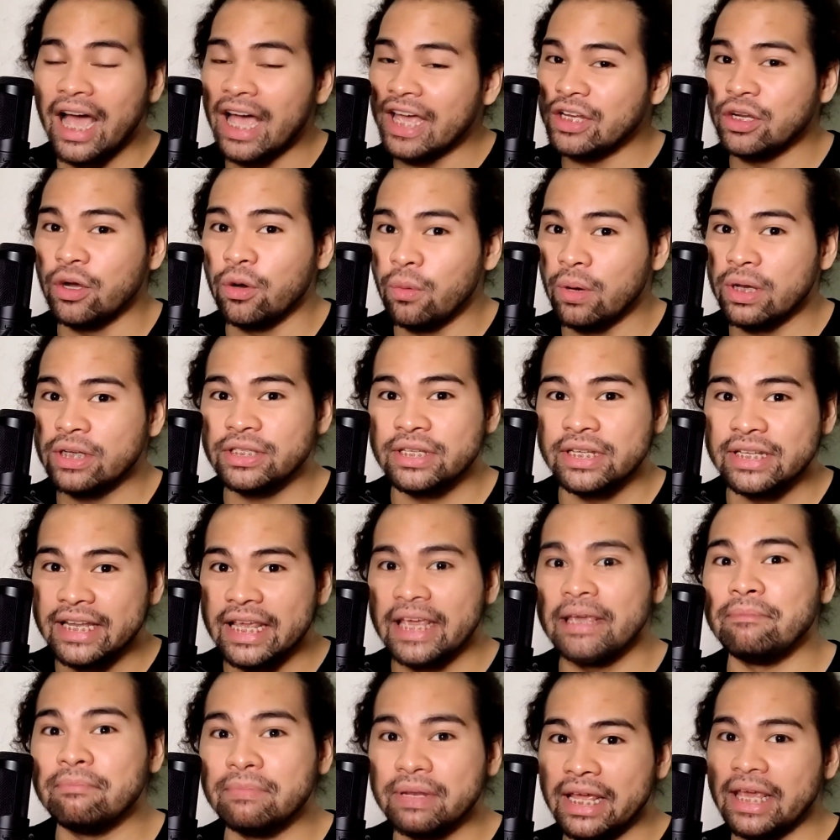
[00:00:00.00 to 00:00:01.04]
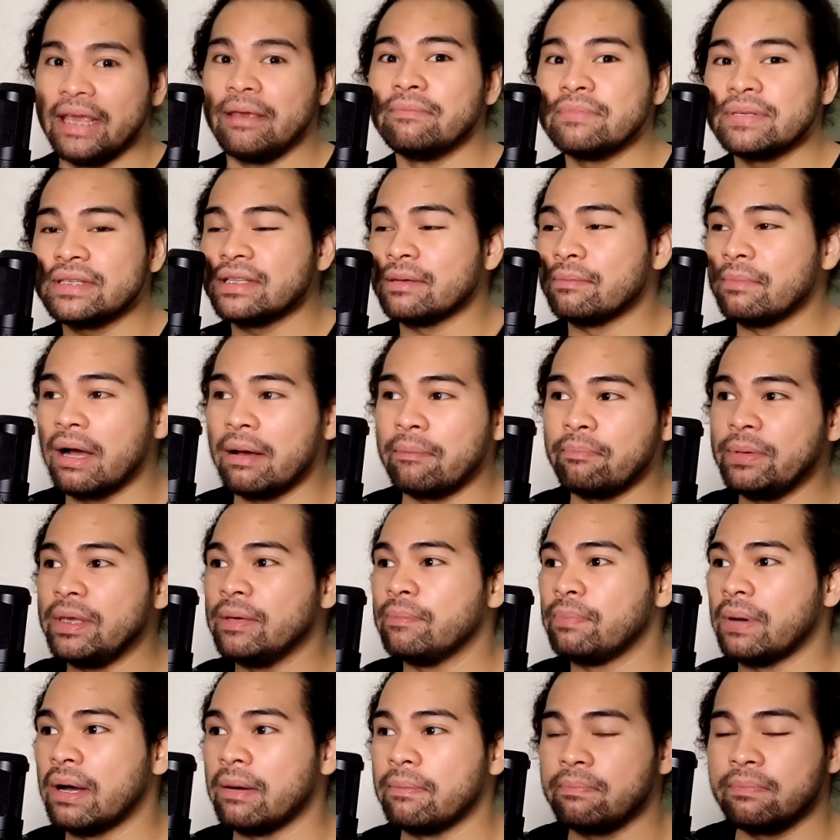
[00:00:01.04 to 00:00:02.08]
I don't want to name names ng mga
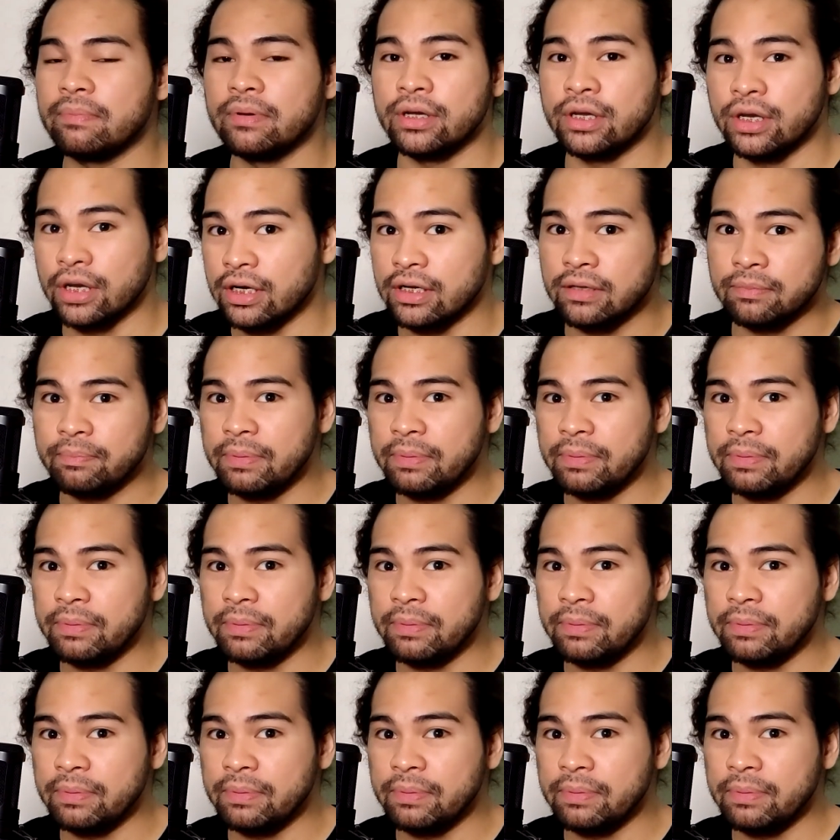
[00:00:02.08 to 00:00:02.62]
P-pop, girl